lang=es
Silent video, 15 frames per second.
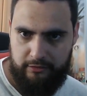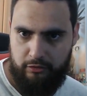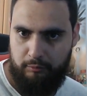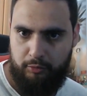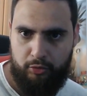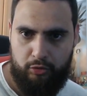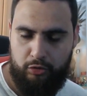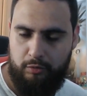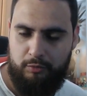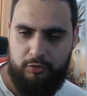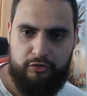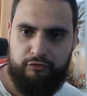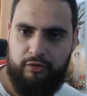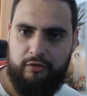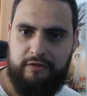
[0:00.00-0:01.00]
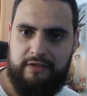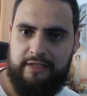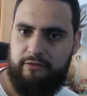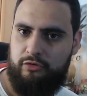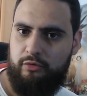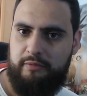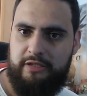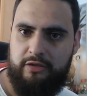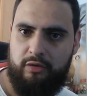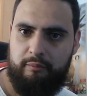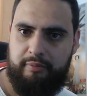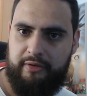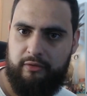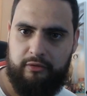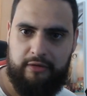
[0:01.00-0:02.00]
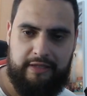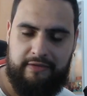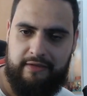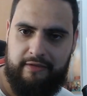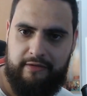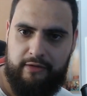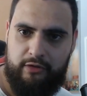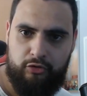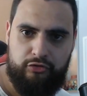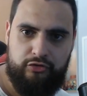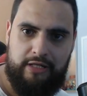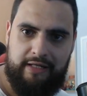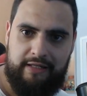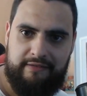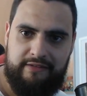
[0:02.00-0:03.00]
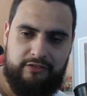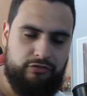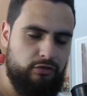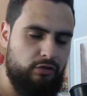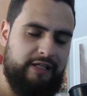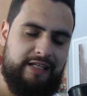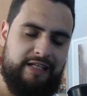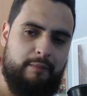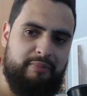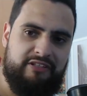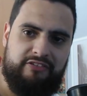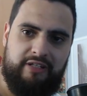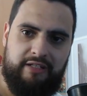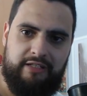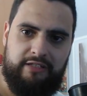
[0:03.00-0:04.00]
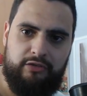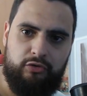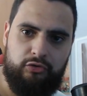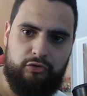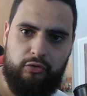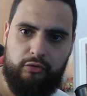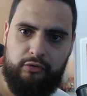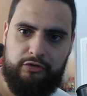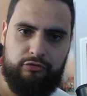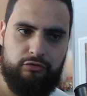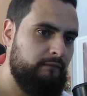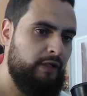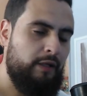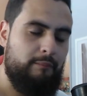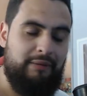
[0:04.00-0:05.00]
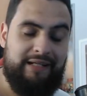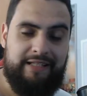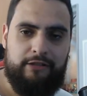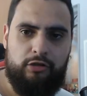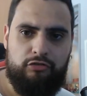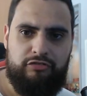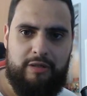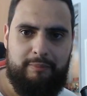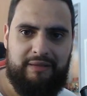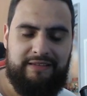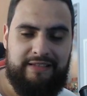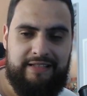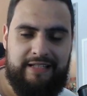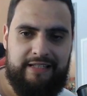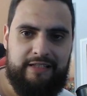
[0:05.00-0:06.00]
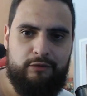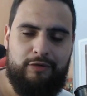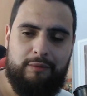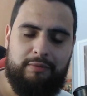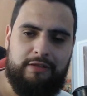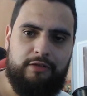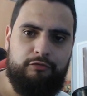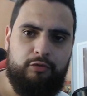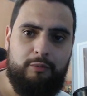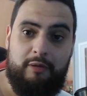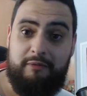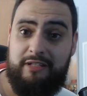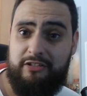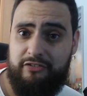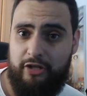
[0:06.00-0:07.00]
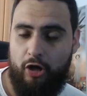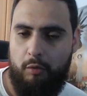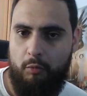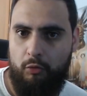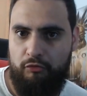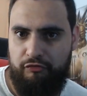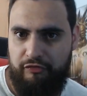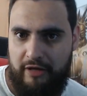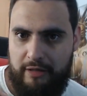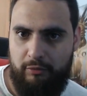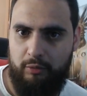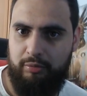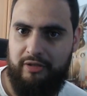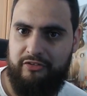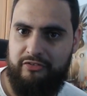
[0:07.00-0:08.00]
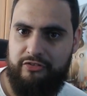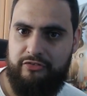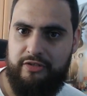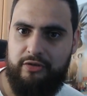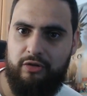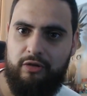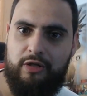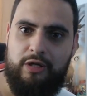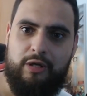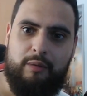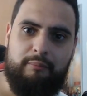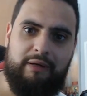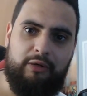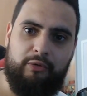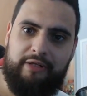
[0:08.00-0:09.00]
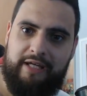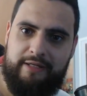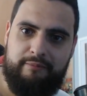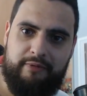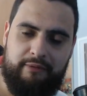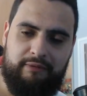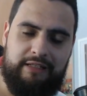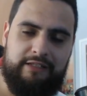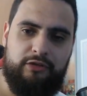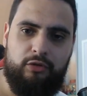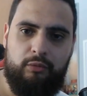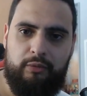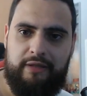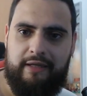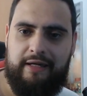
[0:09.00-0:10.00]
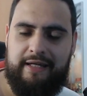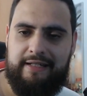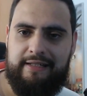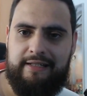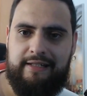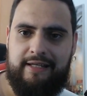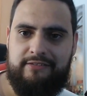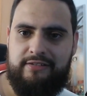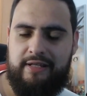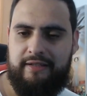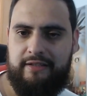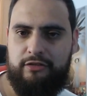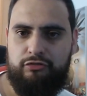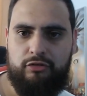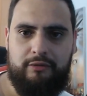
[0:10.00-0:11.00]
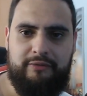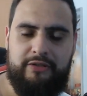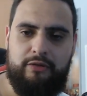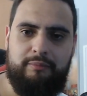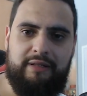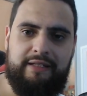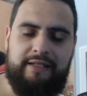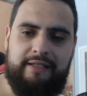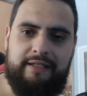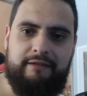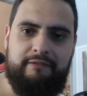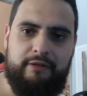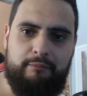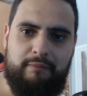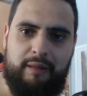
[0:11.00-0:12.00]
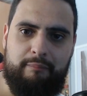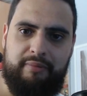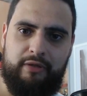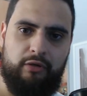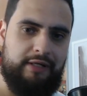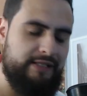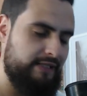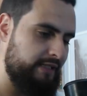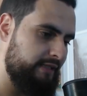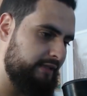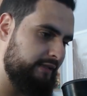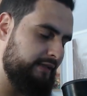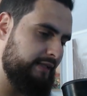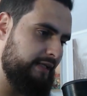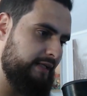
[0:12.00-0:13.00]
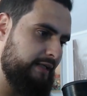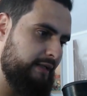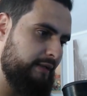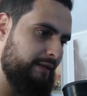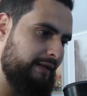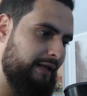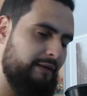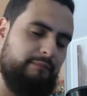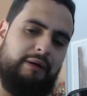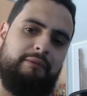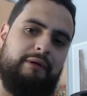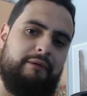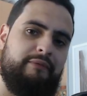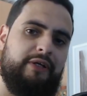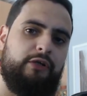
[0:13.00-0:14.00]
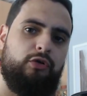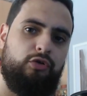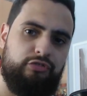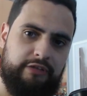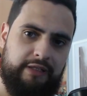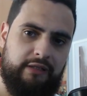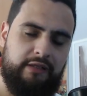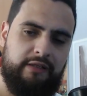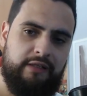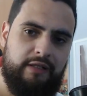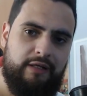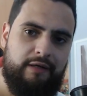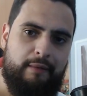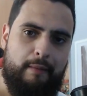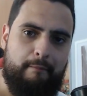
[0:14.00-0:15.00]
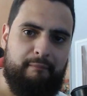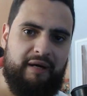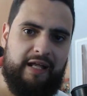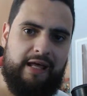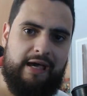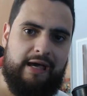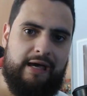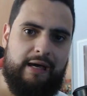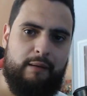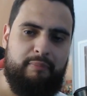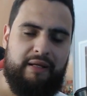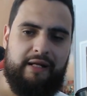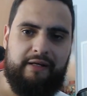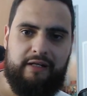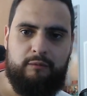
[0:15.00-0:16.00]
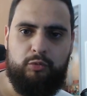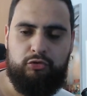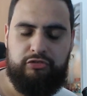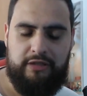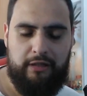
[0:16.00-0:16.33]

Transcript: Como, como si fuera un directo mío, pero es desde otra dirección que ya pasaré yo todo eso. Para el que no lo sepa, TGX es una plataforma, viene a ser como un Facebook, por así decirlo, para los gamers, ¿vale? Yo voy a dejar el enlace en la descripción del vídeo para que quiera ver más, pero ahí eh, además va a haber cosas para, Rainbow Six.